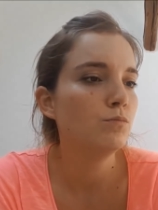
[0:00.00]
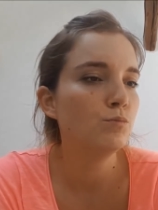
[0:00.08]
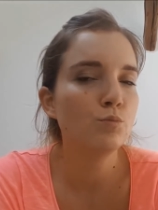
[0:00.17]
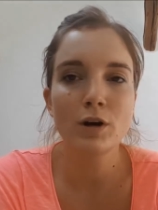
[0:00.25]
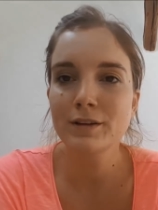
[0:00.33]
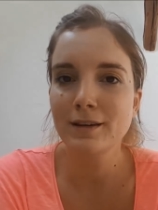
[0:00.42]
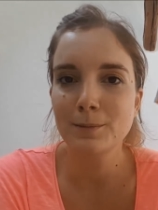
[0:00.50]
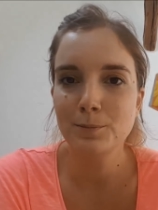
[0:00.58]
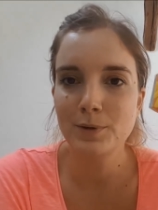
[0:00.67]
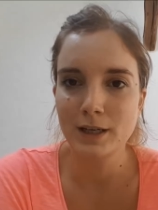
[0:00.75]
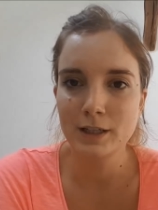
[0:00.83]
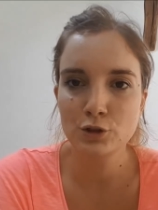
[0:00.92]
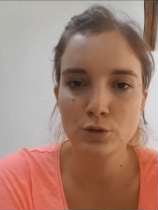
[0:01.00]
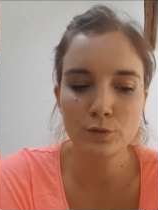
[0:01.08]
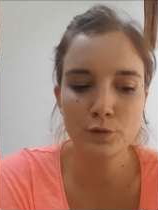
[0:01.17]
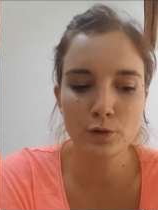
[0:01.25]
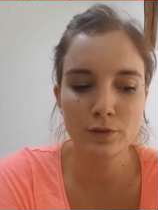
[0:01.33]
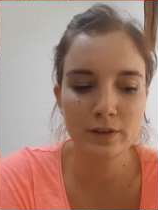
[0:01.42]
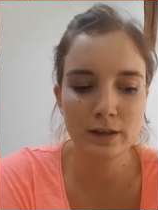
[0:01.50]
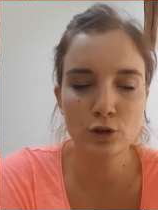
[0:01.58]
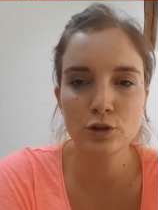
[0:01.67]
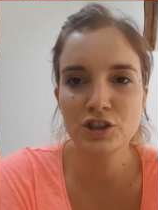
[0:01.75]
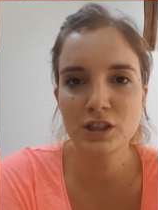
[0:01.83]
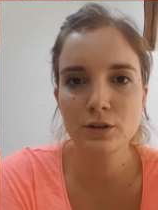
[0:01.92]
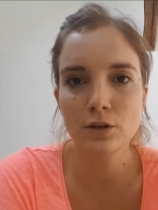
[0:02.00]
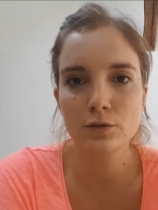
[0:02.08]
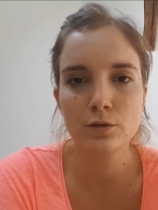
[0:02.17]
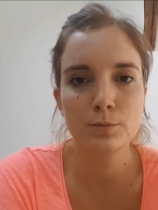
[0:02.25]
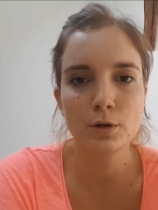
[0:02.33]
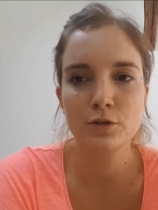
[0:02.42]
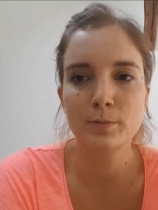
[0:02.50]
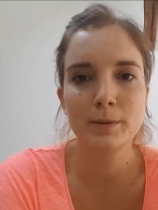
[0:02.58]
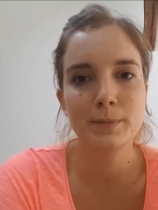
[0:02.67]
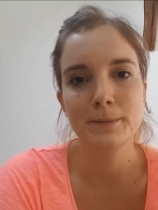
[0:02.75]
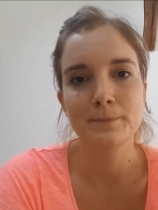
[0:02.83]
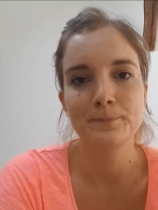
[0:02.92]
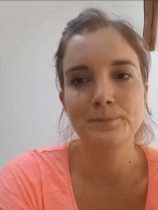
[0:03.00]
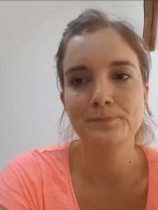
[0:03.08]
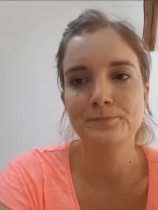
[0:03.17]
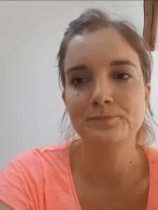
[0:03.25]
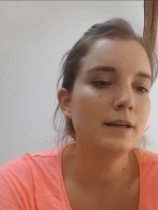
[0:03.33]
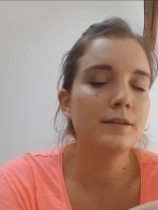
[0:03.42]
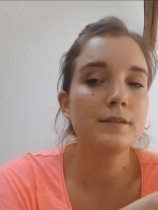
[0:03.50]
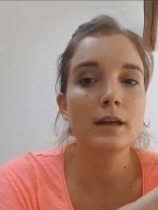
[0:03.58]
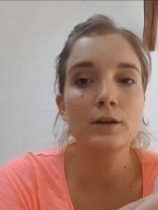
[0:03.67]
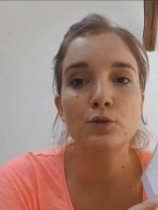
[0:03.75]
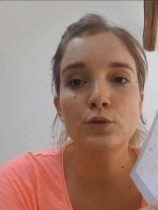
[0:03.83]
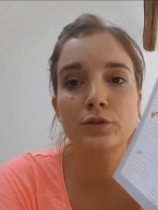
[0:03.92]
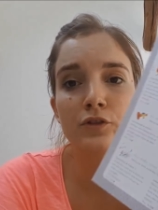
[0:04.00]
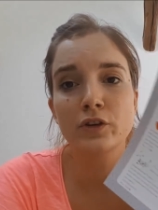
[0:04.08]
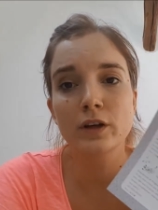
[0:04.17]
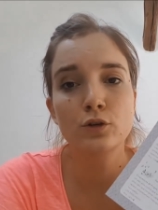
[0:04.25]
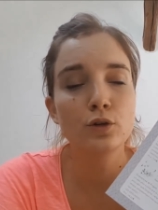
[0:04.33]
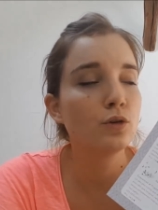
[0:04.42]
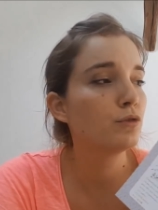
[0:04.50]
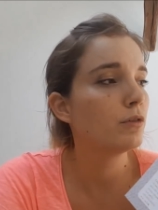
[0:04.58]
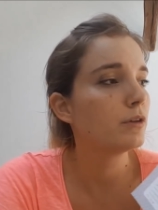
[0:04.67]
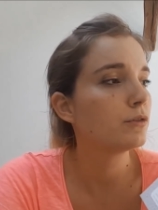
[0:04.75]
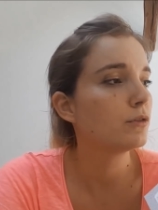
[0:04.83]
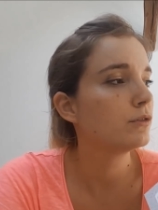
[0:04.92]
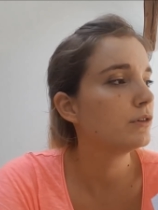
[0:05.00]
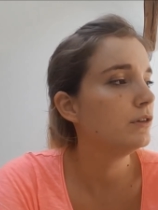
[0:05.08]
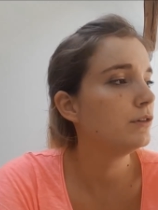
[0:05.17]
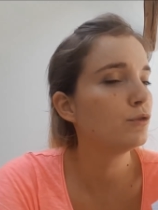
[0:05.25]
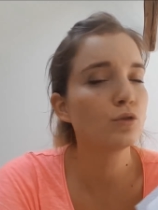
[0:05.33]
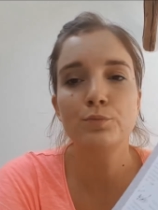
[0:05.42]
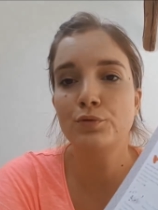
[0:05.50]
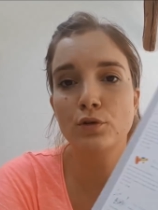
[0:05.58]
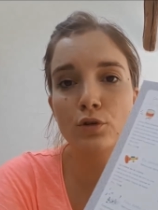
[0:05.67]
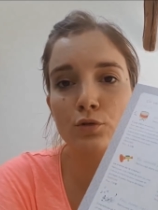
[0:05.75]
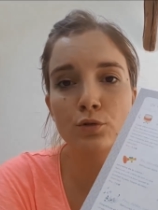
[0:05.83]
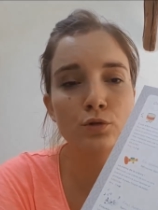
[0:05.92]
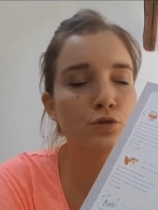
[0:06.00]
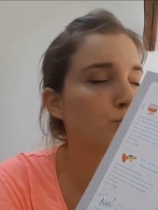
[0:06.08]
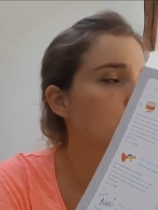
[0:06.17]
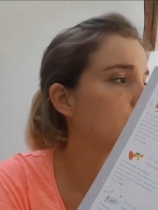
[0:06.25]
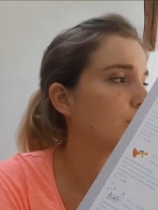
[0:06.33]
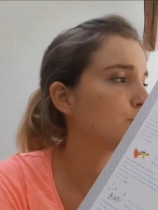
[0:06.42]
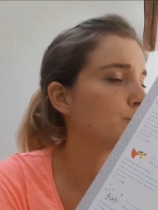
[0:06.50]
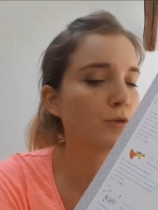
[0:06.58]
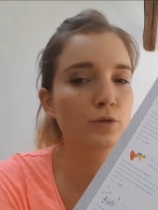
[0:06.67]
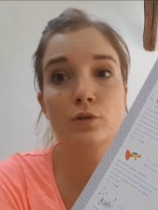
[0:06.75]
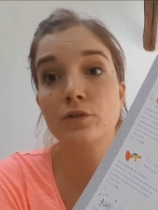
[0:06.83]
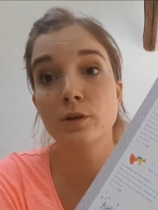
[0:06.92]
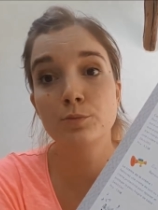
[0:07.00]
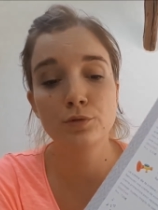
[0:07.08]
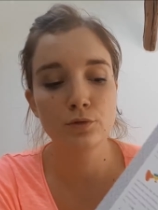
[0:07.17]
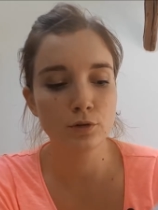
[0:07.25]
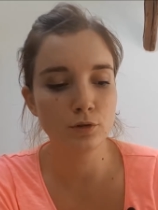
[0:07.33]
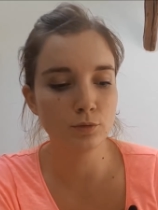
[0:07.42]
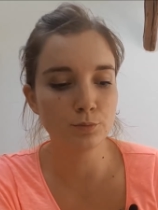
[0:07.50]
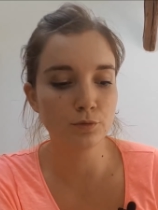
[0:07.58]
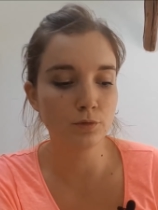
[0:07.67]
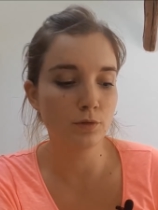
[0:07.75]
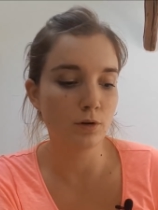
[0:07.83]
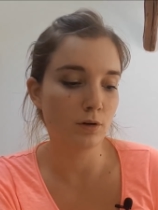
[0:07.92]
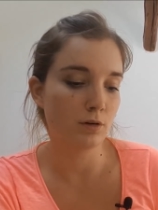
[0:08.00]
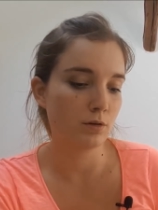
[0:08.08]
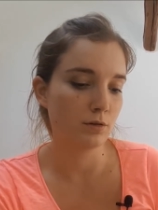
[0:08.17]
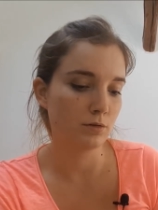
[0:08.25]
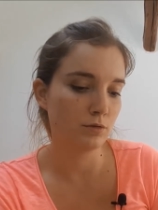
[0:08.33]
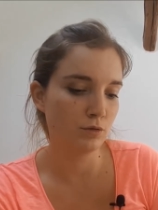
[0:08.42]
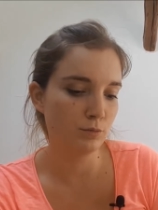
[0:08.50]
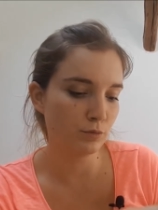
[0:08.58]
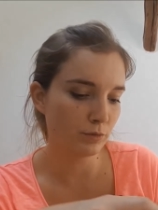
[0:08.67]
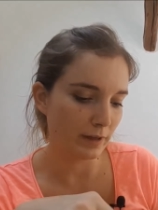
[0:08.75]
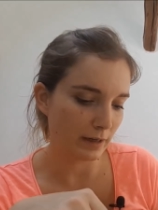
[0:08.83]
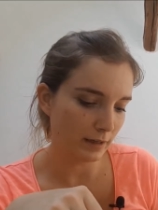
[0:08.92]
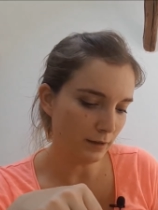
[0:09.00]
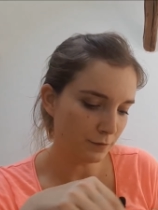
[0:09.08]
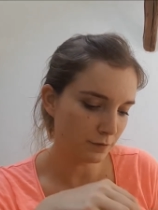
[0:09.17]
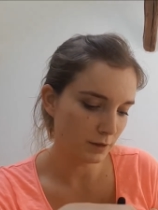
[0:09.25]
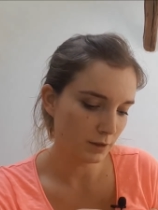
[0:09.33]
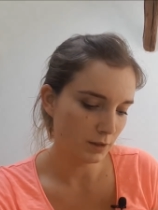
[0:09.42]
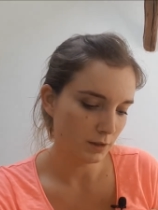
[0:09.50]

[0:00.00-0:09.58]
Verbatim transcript: Moi, ça me plaît. Je trouve que c'est logique dans une box bébé. Et ça coûte 5,70€. Donc pour le coup, ça, je pense que c'est plutôt le bon, euh, le bon tarif.